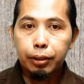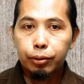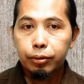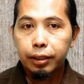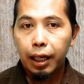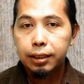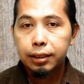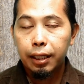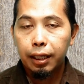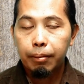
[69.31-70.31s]
menurunkan
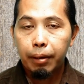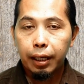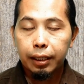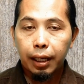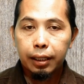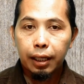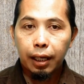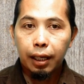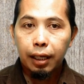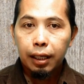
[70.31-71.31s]
selera makan
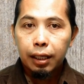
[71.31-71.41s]
Anda.